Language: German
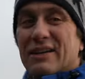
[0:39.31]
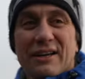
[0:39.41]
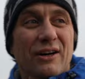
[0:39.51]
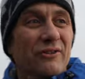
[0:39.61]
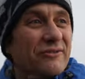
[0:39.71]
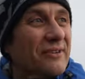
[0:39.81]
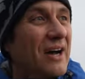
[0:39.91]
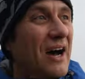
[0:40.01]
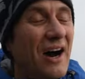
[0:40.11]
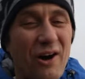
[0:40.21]
gelaufen,
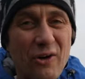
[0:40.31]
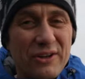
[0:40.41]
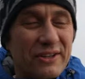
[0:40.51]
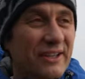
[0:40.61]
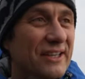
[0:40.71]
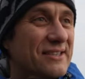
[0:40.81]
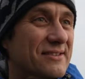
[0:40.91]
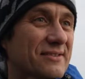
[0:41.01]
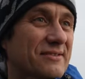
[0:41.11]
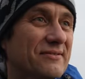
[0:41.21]
auch
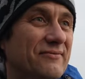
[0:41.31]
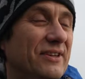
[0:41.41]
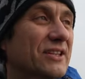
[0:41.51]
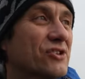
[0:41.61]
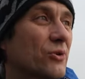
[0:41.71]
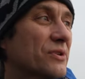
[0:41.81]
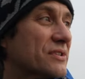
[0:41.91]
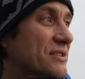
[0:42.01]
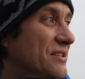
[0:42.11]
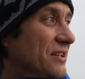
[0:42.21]
nichts wirklich Schönes
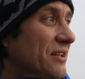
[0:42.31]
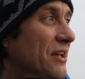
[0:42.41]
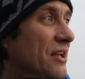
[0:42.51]
gesehen,